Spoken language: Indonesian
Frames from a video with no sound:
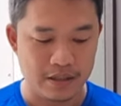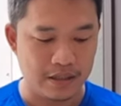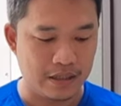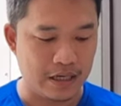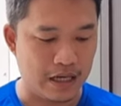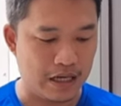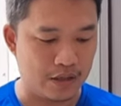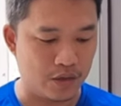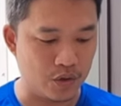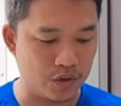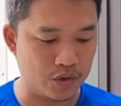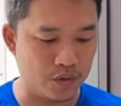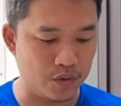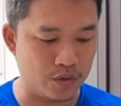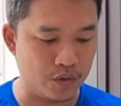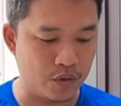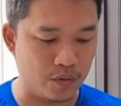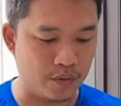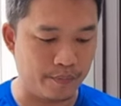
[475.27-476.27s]
Nah, terus
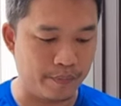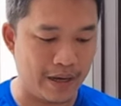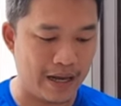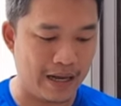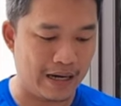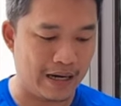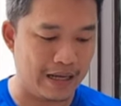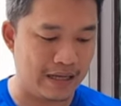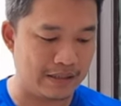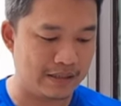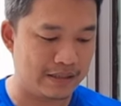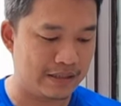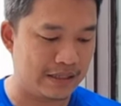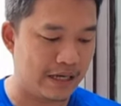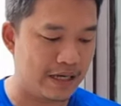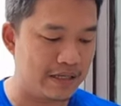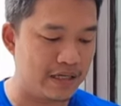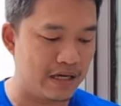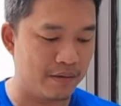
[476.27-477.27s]
untuk alas
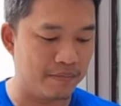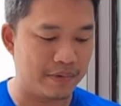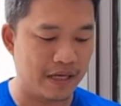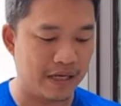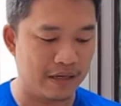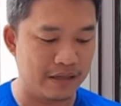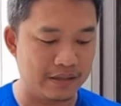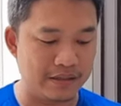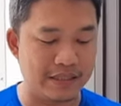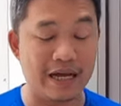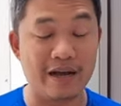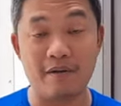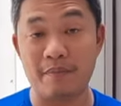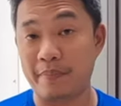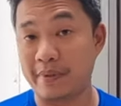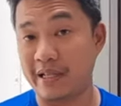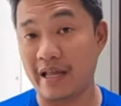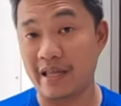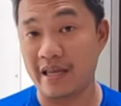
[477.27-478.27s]
saya jawab jawab
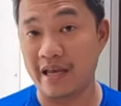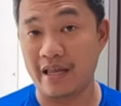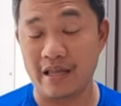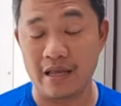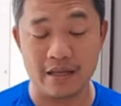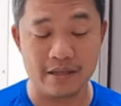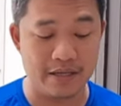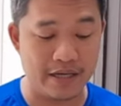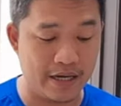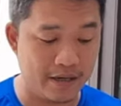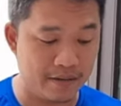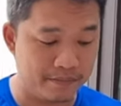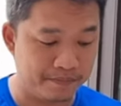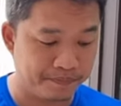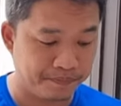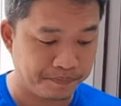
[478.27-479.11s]
pertanyaannya aja.